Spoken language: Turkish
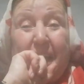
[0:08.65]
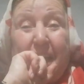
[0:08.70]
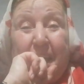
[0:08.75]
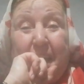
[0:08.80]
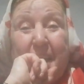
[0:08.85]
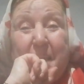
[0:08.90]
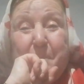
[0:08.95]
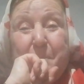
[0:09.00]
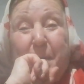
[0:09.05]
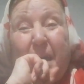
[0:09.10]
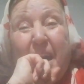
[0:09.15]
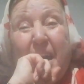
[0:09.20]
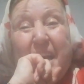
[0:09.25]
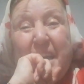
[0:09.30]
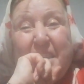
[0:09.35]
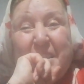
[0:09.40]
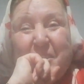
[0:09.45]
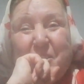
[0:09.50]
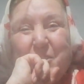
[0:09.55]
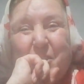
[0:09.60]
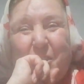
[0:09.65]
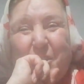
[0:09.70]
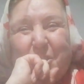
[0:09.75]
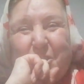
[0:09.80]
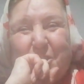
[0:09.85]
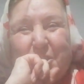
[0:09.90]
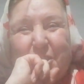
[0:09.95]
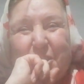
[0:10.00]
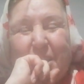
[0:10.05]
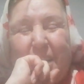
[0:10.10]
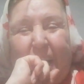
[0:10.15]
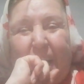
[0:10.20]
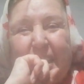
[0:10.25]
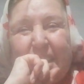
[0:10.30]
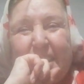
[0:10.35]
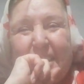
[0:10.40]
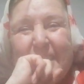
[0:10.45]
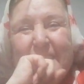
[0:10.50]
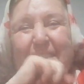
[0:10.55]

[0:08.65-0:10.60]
hep aynı sözcükler.